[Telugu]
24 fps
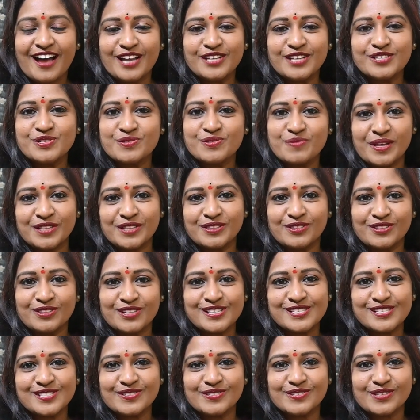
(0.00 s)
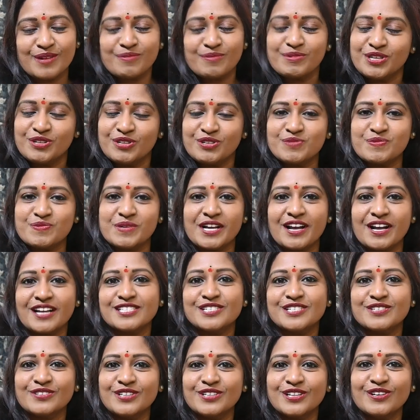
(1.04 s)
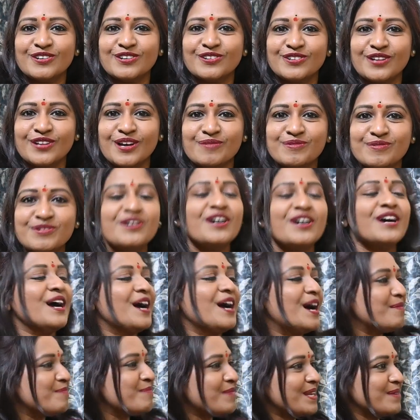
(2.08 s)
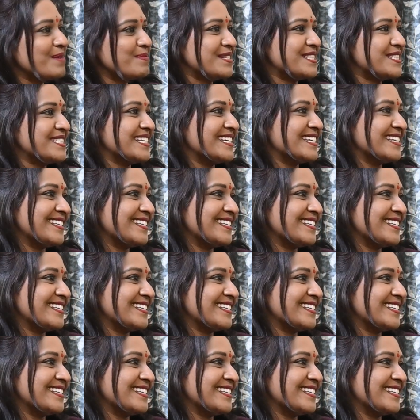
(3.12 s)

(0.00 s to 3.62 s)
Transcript: ఐషుమాత్తో తెలుసుకుందాము ఈరోజు మేము కాచిగూడలో ఉన్నాము అమ్మ నమస్తే